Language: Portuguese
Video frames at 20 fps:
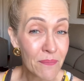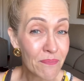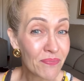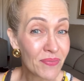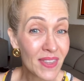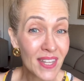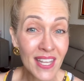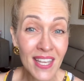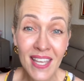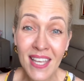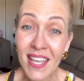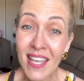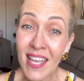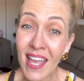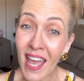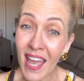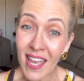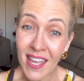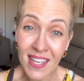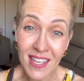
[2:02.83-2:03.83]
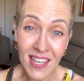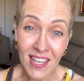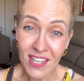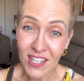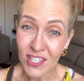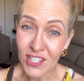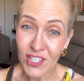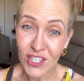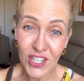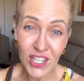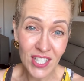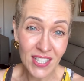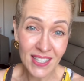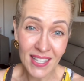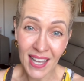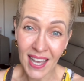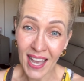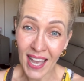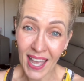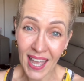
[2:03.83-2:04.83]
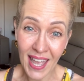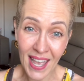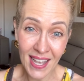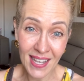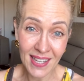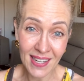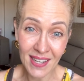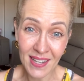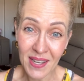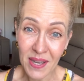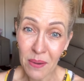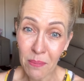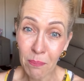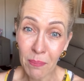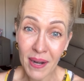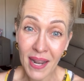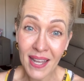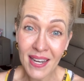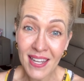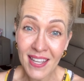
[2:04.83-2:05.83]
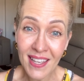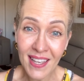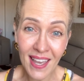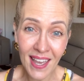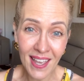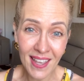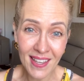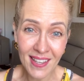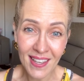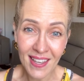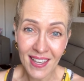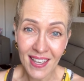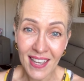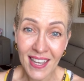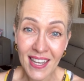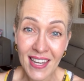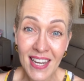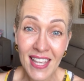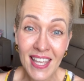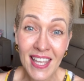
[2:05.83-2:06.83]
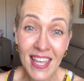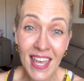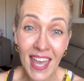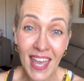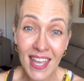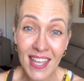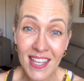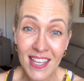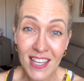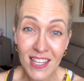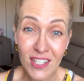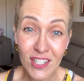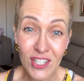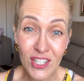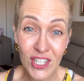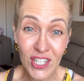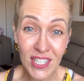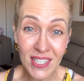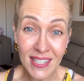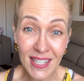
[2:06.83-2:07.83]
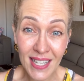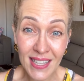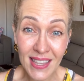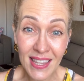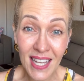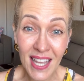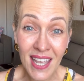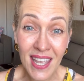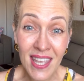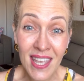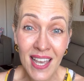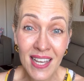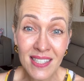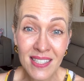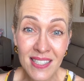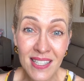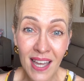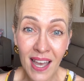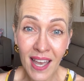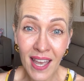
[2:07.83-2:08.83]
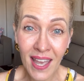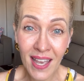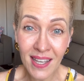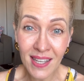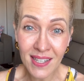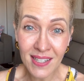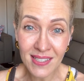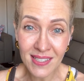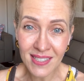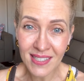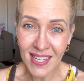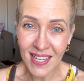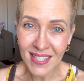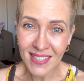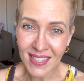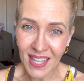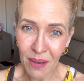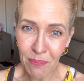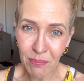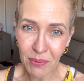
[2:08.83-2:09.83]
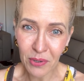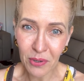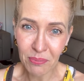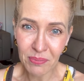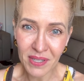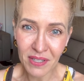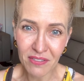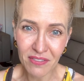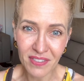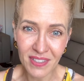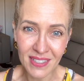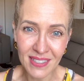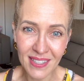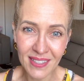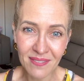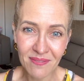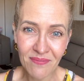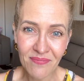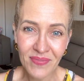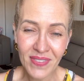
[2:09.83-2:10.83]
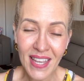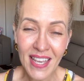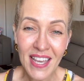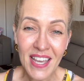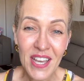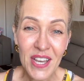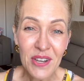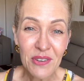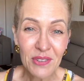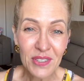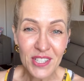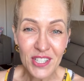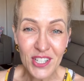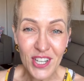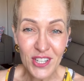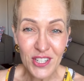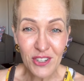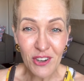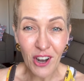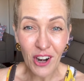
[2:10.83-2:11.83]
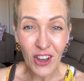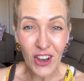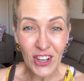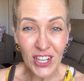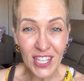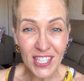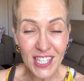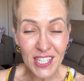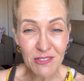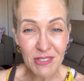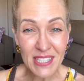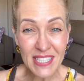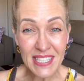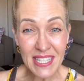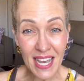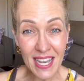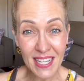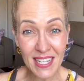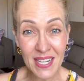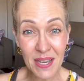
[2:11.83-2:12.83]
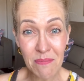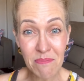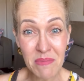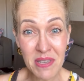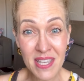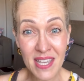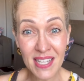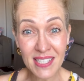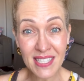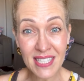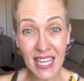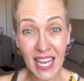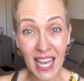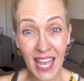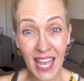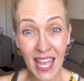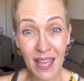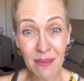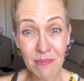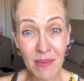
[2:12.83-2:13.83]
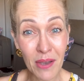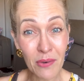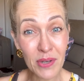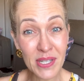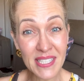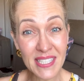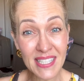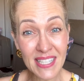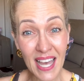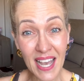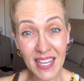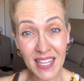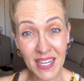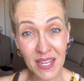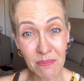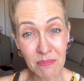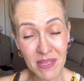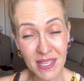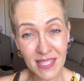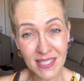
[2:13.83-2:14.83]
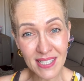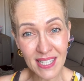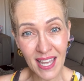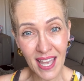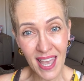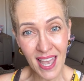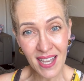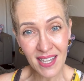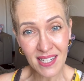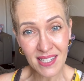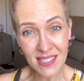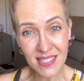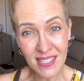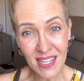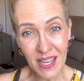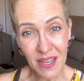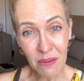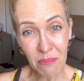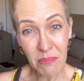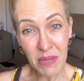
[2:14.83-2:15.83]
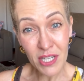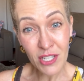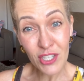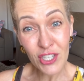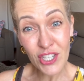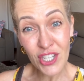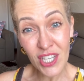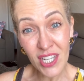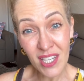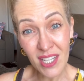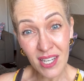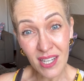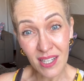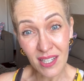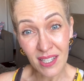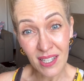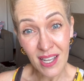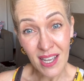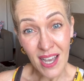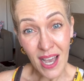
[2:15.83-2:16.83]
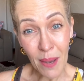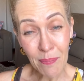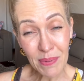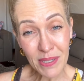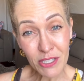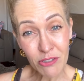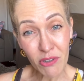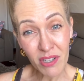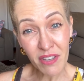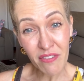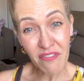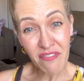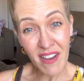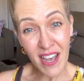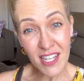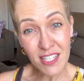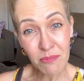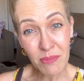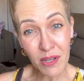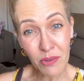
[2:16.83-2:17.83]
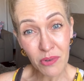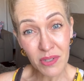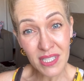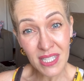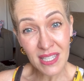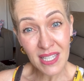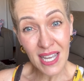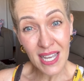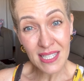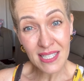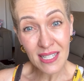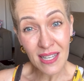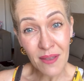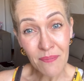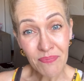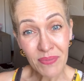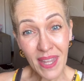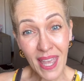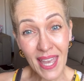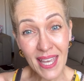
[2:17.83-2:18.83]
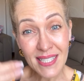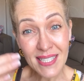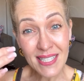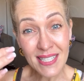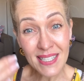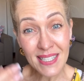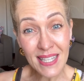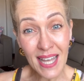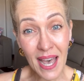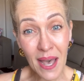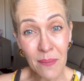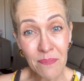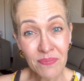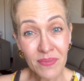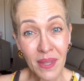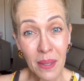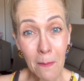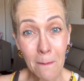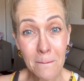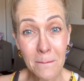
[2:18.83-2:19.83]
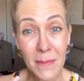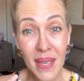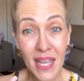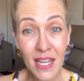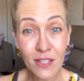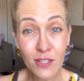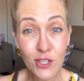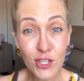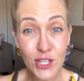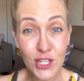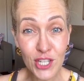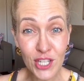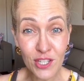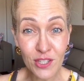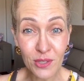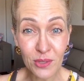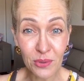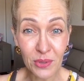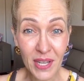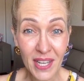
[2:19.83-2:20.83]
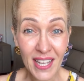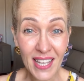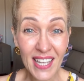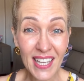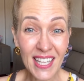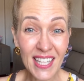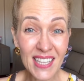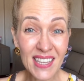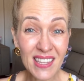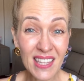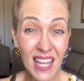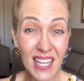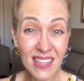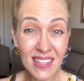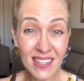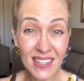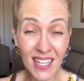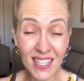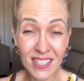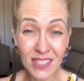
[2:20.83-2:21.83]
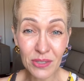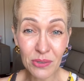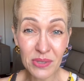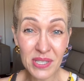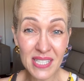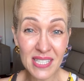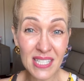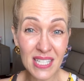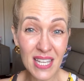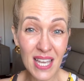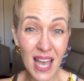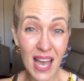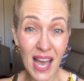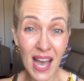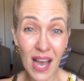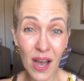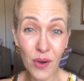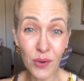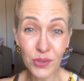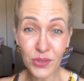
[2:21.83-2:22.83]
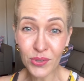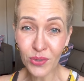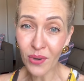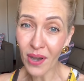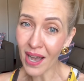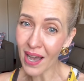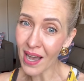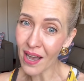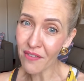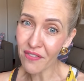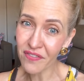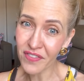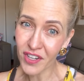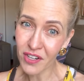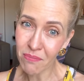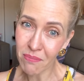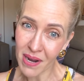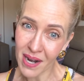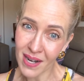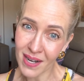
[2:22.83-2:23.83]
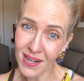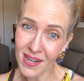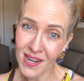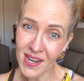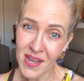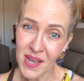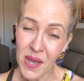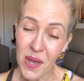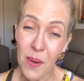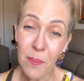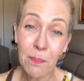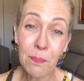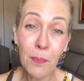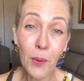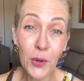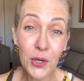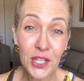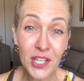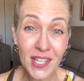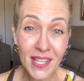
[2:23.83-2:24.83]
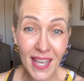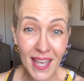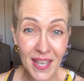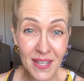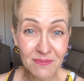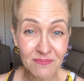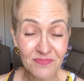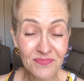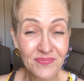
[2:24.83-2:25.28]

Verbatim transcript: ninguém dita regra para ninguém e ninguém dita nem as regras da própria vida. Quando a gente coloca aqui no Instagram, minhas, meu Instagram, minhas regras, mentira. A pessoa que faz uma coisa dessa está mentindo e tentando se autoafirmar. Porque